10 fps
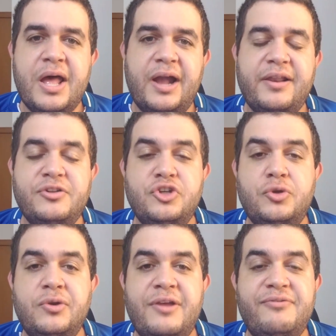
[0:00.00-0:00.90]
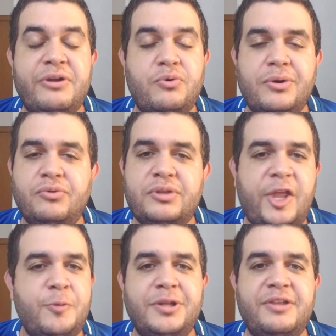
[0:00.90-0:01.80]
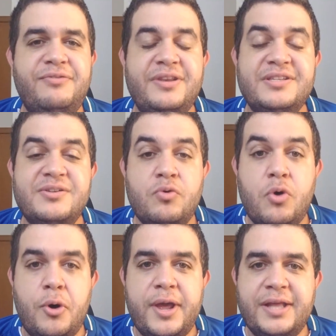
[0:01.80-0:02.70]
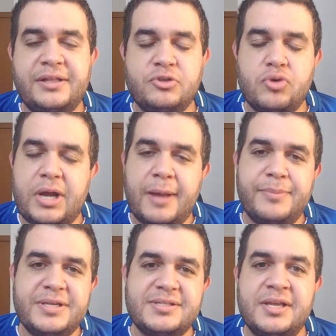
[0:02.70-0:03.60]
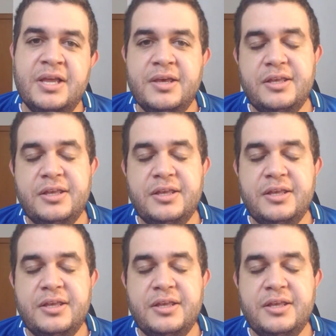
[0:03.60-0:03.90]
Acredito que o Ney Franco não tem uma definição correta em sua cabeça,